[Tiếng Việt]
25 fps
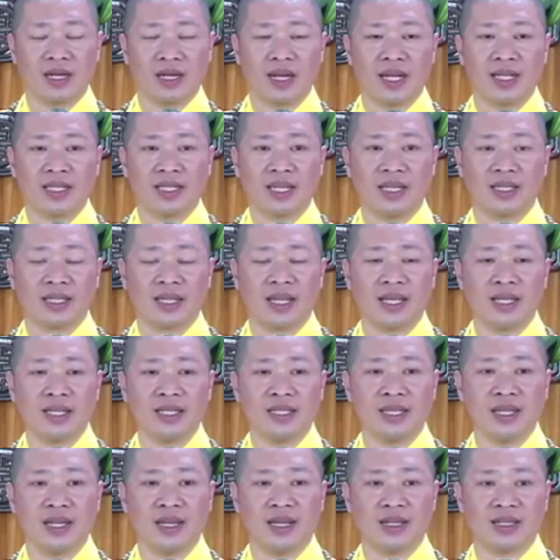Gần đây Thầy
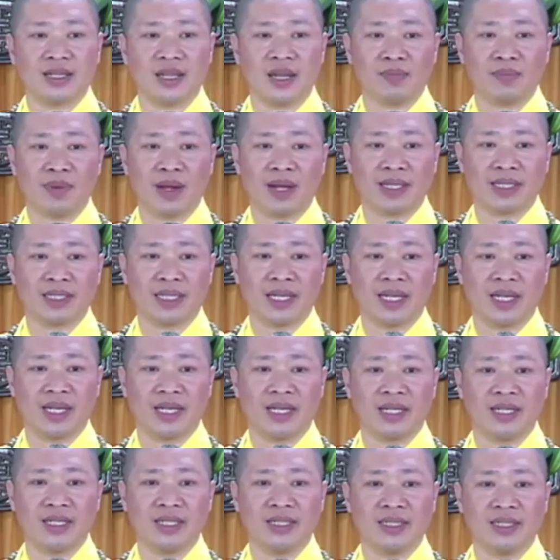thấy các bạn
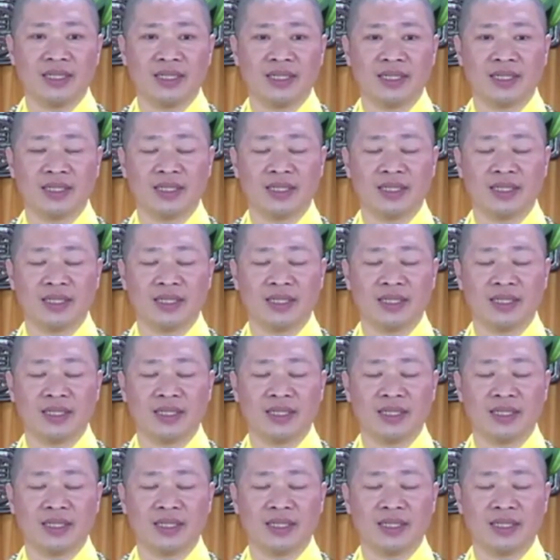trẻ